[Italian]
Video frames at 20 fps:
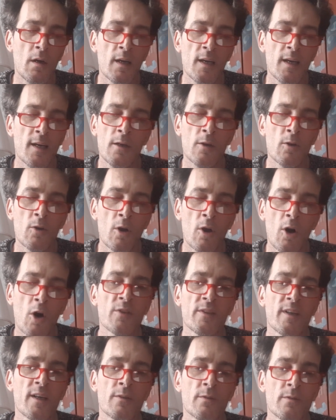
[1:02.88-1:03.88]
e lo
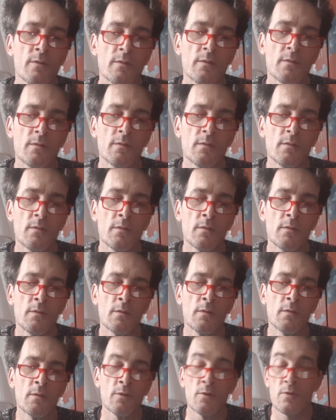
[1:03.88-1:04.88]
lodano
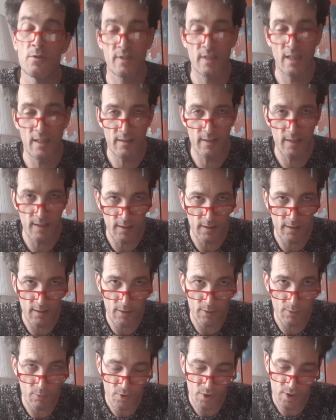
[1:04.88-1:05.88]
nonostante egli
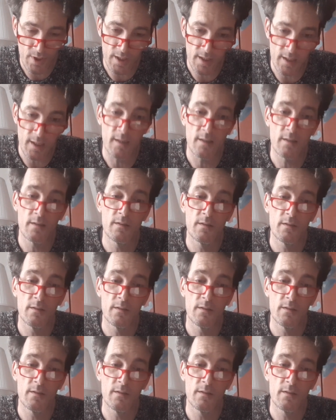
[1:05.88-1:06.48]
li uccida.